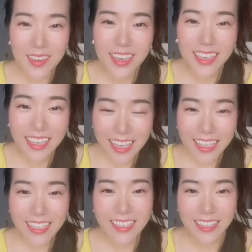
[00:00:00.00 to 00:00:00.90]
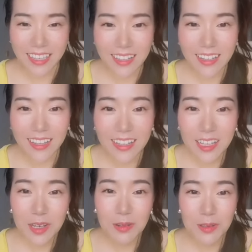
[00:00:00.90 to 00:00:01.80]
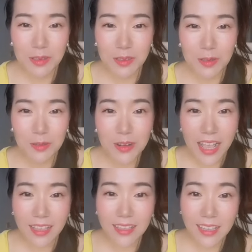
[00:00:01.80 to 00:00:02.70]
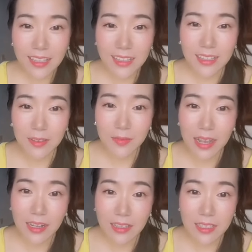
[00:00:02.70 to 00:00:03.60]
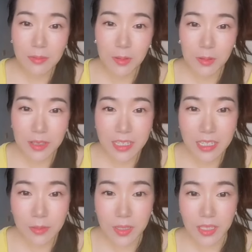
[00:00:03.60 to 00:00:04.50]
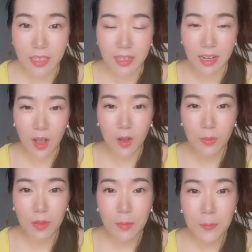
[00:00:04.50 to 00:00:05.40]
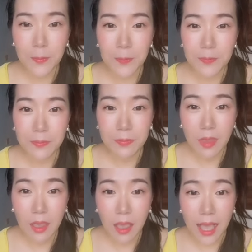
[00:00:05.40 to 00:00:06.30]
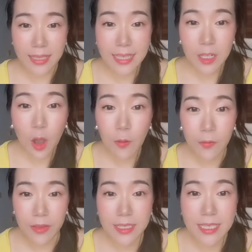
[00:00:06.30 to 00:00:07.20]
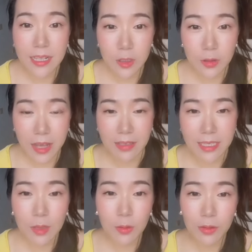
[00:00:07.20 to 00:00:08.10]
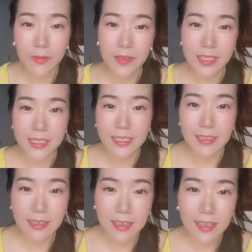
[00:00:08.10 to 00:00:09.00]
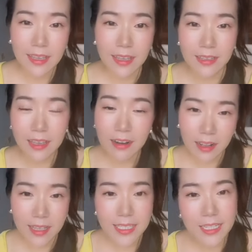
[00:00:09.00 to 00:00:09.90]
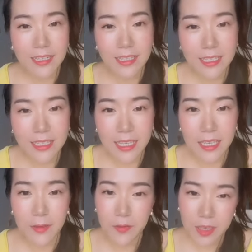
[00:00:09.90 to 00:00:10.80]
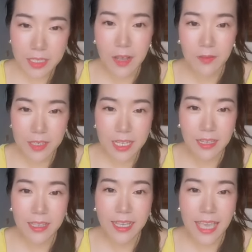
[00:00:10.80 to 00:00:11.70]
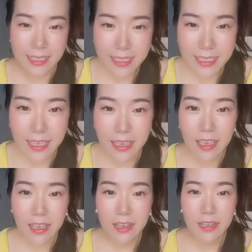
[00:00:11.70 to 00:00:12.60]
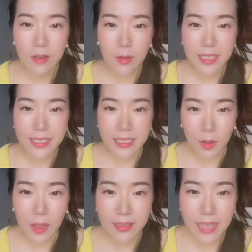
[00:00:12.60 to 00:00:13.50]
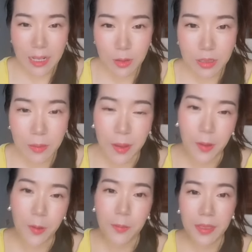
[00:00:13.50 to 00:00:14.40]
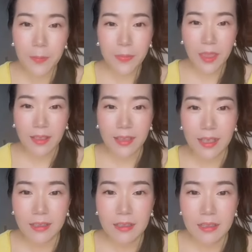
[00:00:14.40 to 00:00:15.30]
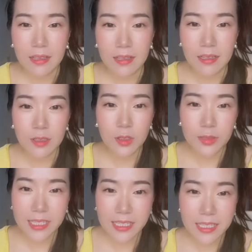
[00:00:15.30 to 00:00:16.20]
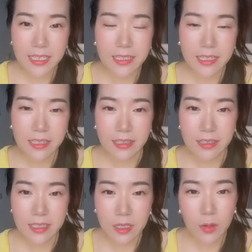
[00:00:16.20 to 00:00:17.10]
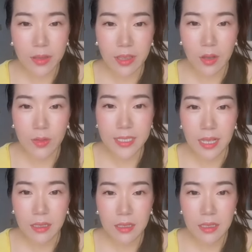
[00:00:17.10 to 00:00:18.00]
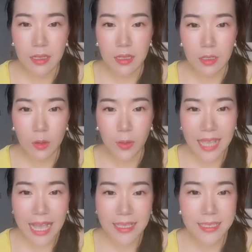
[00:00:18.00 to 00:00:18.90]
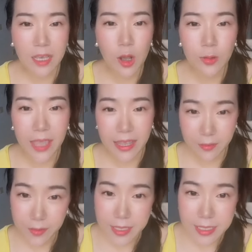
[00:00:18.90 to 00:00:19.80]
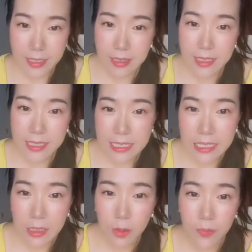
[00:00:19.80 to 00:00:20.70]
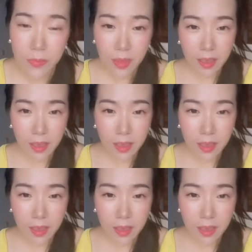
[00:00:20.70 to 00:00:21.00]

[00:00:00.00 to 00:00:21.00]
因为一年了，我居然呃发了这么多的视频，然后嗯还在掉粉，现在只有两千多的粉丝。呃，当然了，在这个期间也非常非常的感谢各位喜欢大壮的朋友们。那呃，就今天这个机会呢，我想呃回答一些后台的粉丝的一些提问。